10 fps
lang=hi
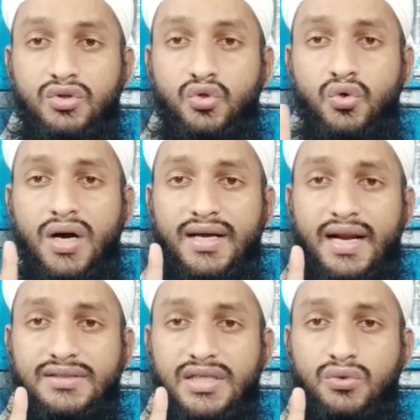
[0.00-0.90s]
दो
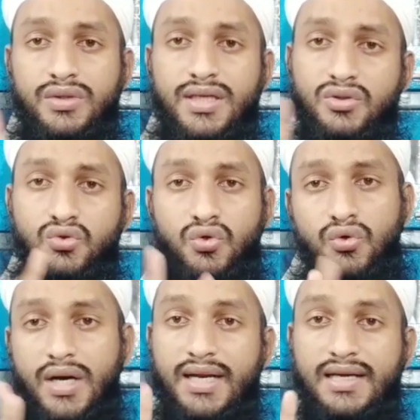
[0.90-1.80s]
अगर ज़रूरी है तो
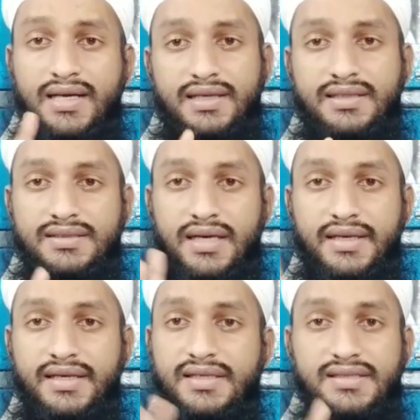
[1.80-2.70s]
दोनों का अलग अलग हिस्सा
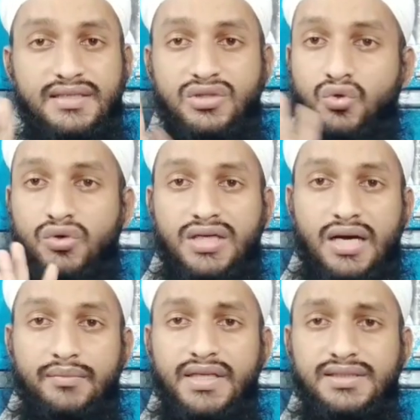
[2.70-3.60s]
एक हिस्से से दोनों का
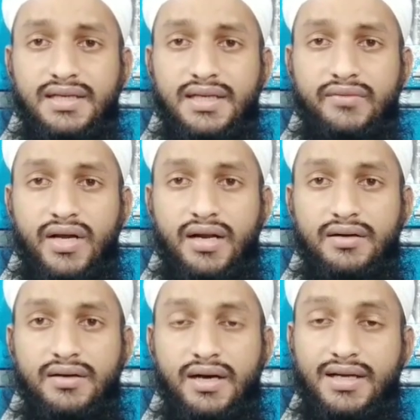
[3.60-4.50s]
काम नहीं चलने वाला
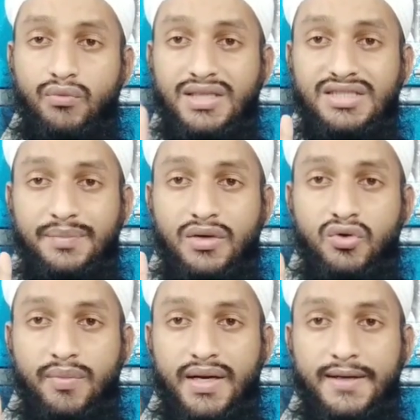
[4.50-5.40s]
अगर वाजिब है
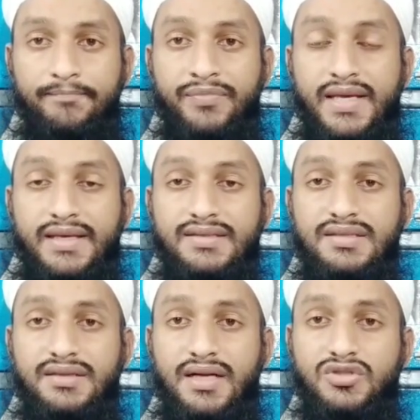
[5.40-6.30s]
कुर्बानी
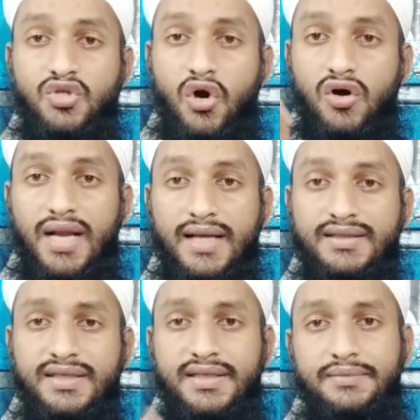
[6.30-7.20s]
इसी तरह जो
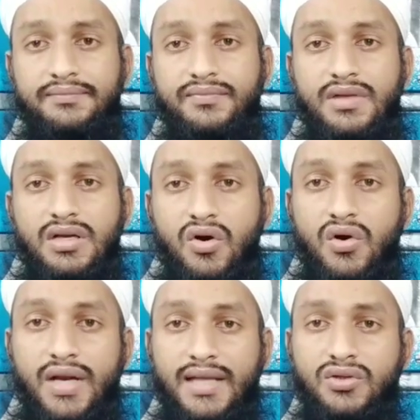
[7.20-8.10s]
औलादे हैं
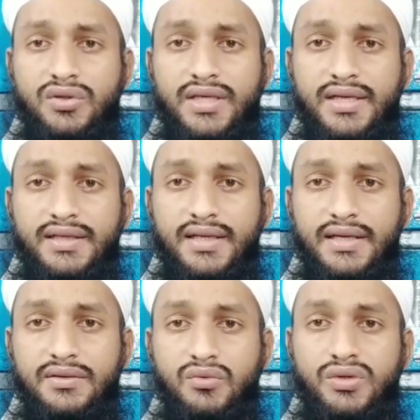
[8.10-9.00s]
औलादों के
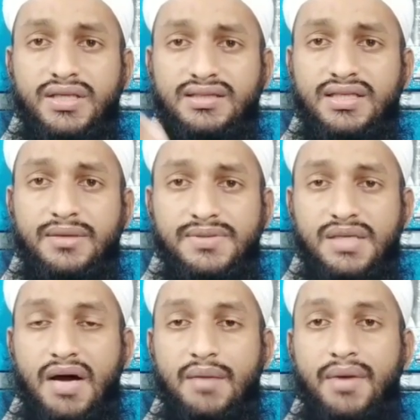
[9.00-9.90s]
लिए उनकी तरफ
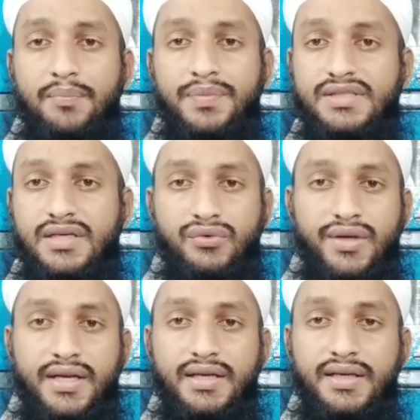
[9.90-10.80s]
से माँ बाप पे
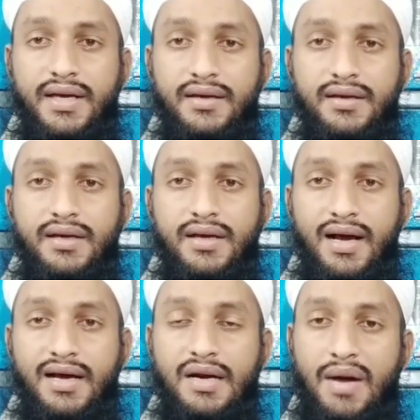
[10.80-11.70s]
ज़रूरी नहीं है
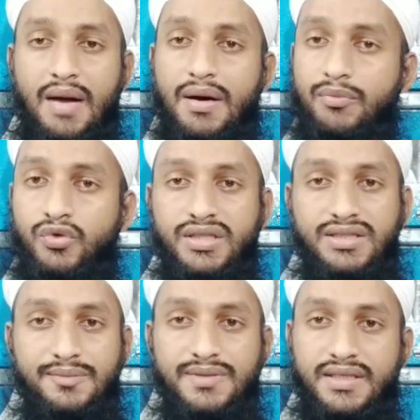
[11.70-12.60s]
अगर माँ बाप उनकी
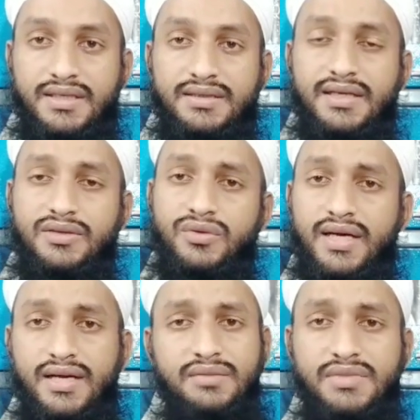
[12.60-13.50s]
तरफ से करते हैं तो
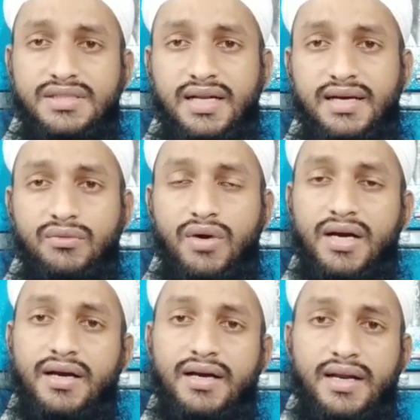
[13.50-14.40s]
एक अलग मसला है वो
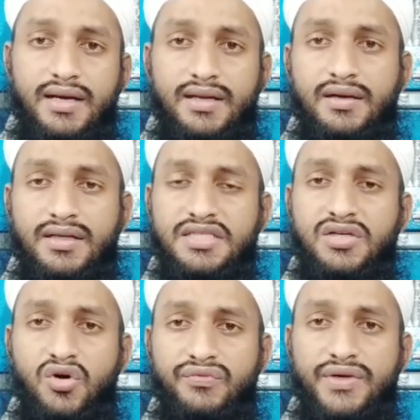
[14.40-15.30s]
अगर, अगर
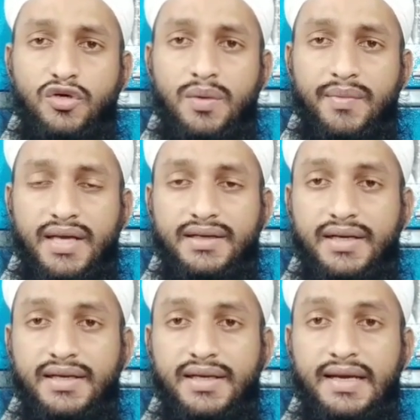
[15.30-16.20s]
किसी और वीडियो में बयान
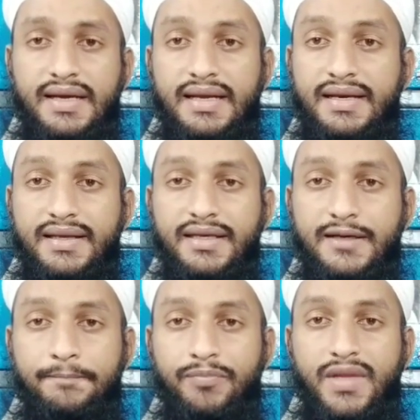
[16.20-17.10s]
करेंगे
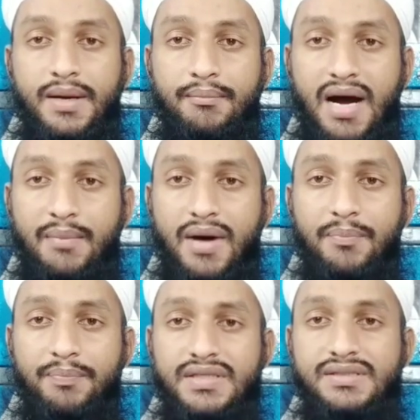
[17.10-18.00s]
लेकिन माँ
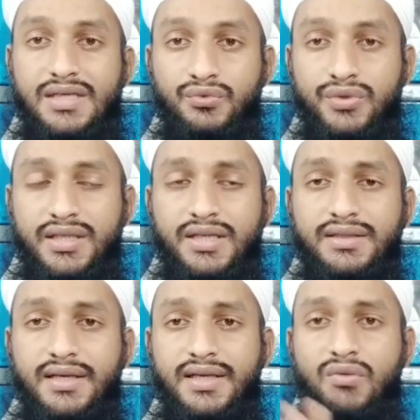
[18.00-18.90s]
बाप पे ज़रूरी
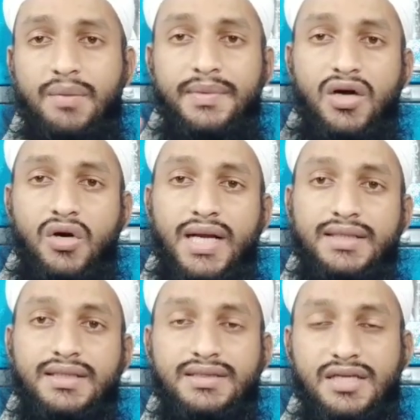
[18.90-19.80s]
नहीं है कि वो अपनी
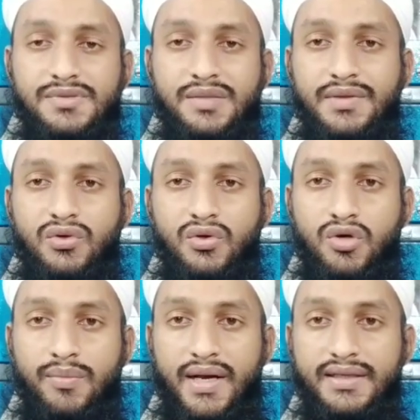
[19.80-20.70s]
औलाद की तरफ से भी कोई
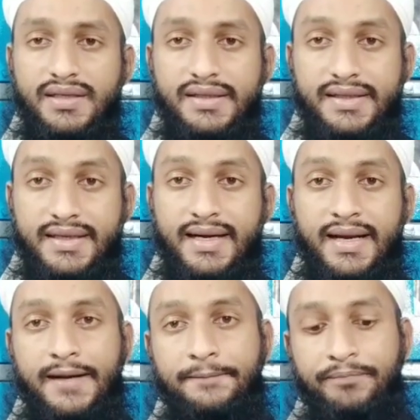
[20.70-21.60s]
कुर्बानी
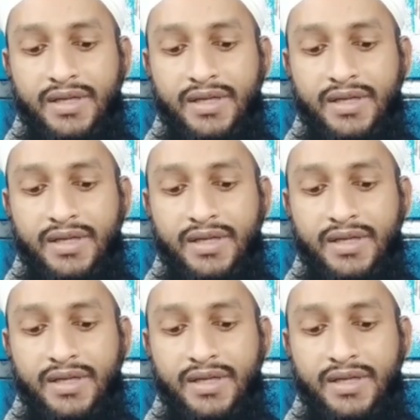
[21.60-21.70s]
करें